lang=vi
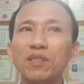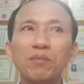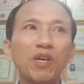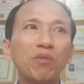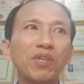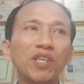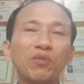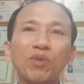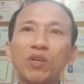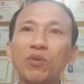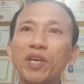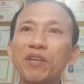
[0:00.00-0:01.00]
ông này
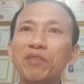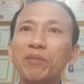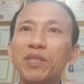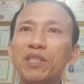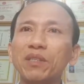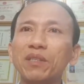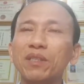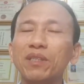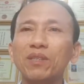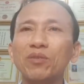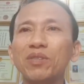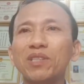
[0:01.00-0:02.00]
toàn khoe về mình
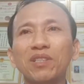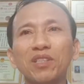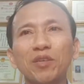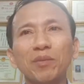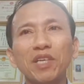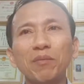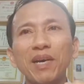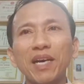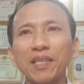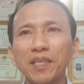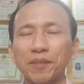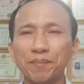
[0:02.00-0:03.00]
tôi xin thưa với các
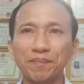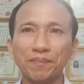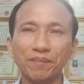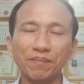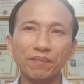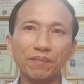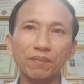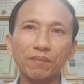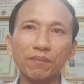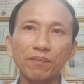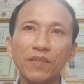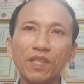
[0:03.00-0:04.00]
bạn này
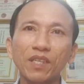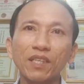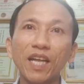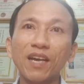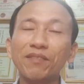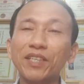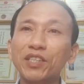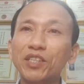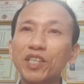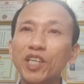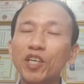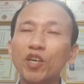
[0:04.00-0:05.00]
tại vì
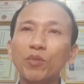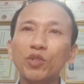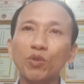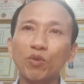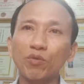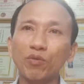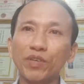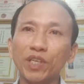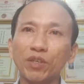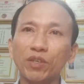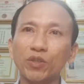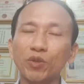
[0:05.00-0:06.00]
trước đây có một số vụ việc
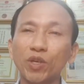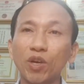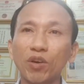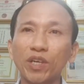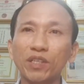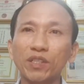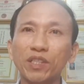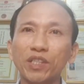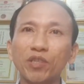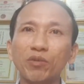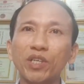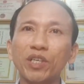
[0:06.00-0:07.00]
rồi tôi nói thì
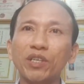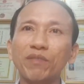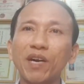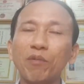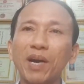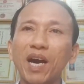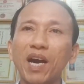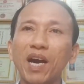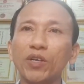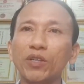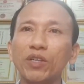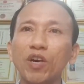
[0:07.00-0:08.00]
nhiều người cứ vào mạng
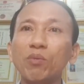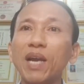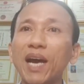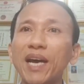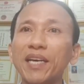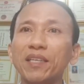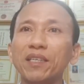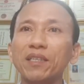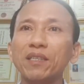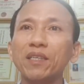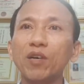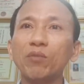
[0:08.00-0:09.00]
hỏi ông là ai
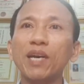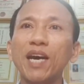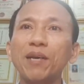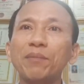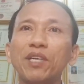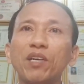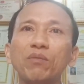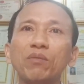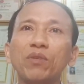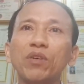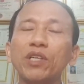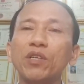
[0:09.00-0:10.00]
ông là ai mà
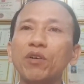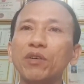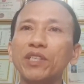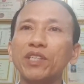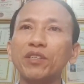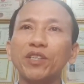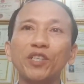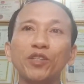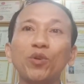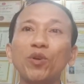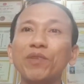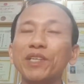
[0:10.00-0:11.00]
ông nói nọ kia cho
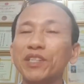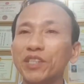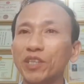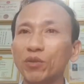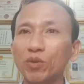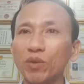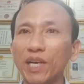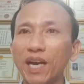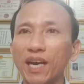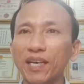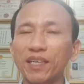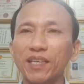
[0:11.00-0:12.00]
nên tôi phải giới thiệu tôi là
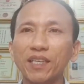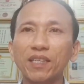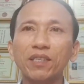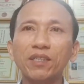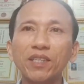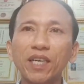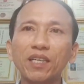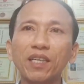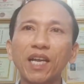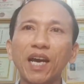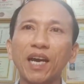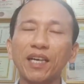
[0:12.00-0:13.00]
ai thứ
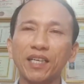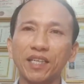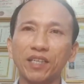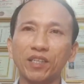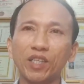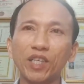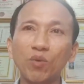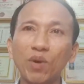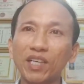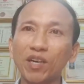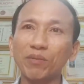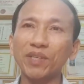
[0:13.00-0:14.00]
nhất là để cái
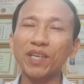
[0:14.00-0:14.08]
quan trọng